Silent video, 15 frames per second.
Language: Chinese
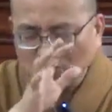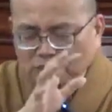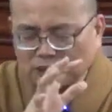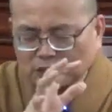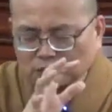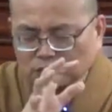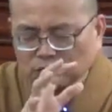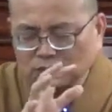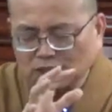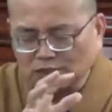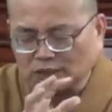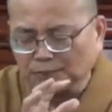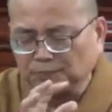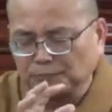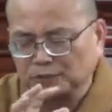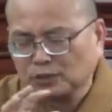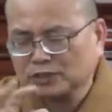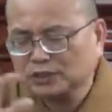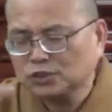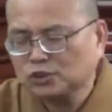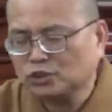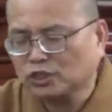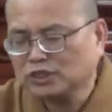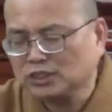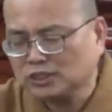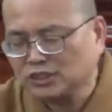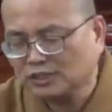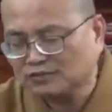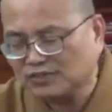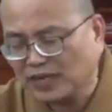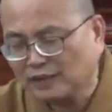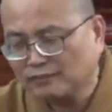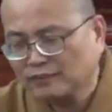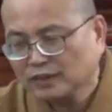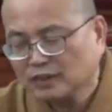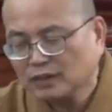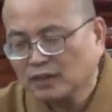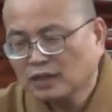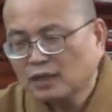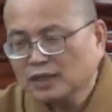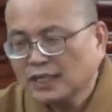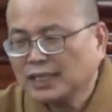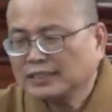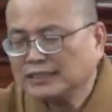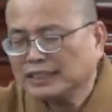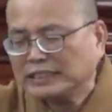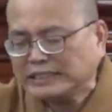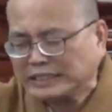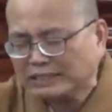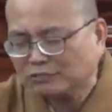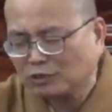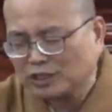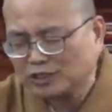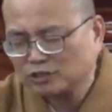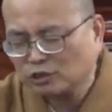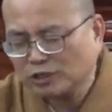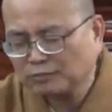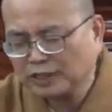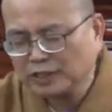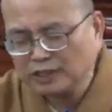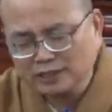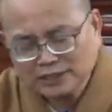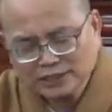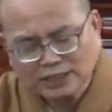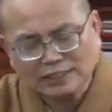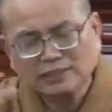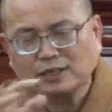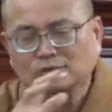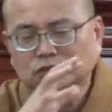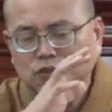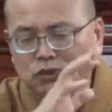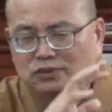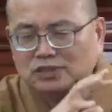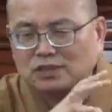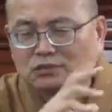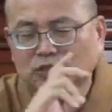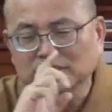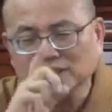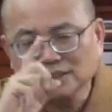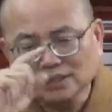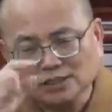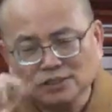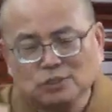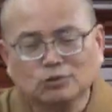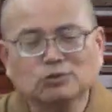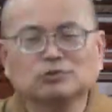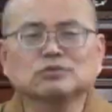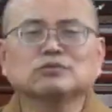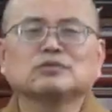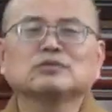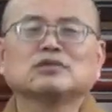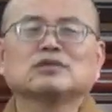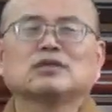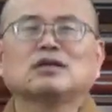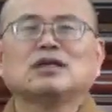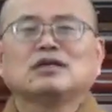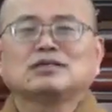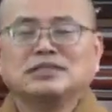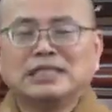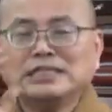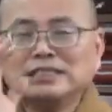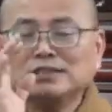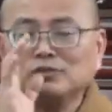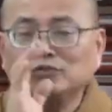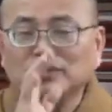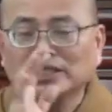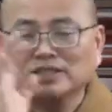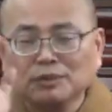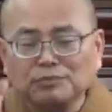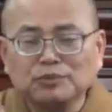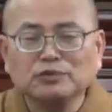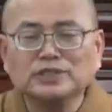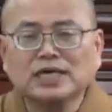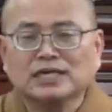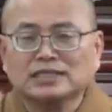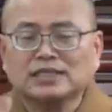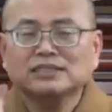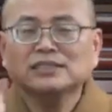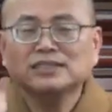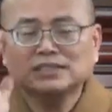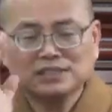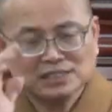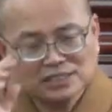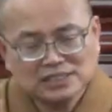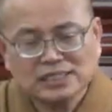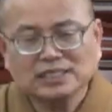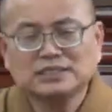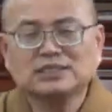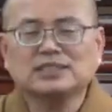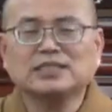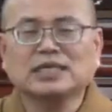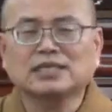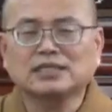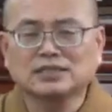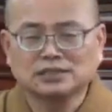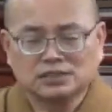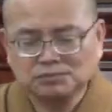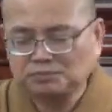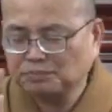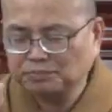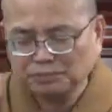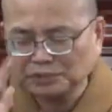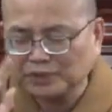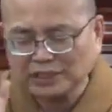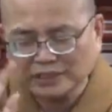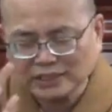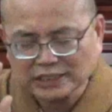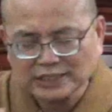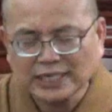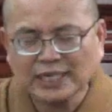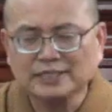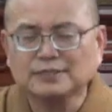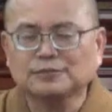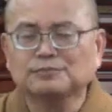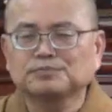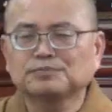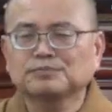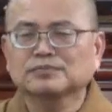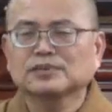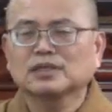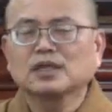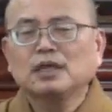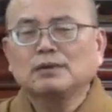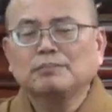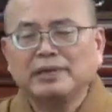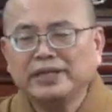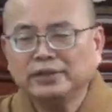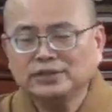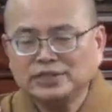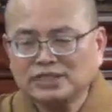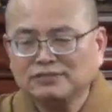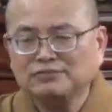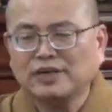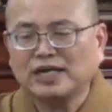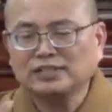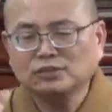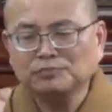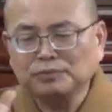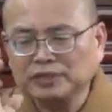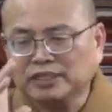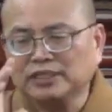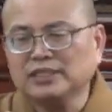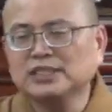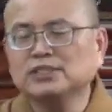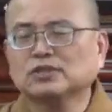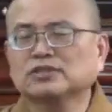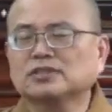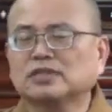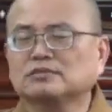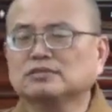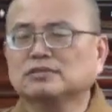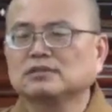众生苦而不断的学习正法，看见正法衰灭而想到众生会因此受苦，它是远的不一样，但是实际上这两个是不能离开的，没有正法就不能利益众生，